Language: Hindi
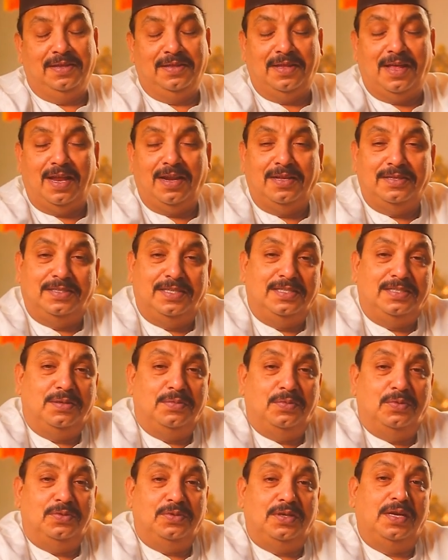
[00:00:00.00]
दाल अच्छे से
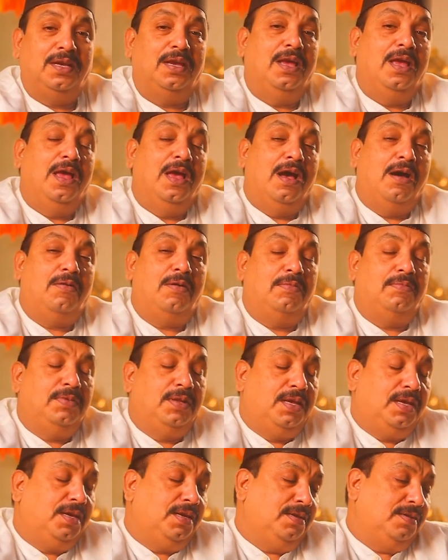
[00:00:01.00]
भून गई अब हमने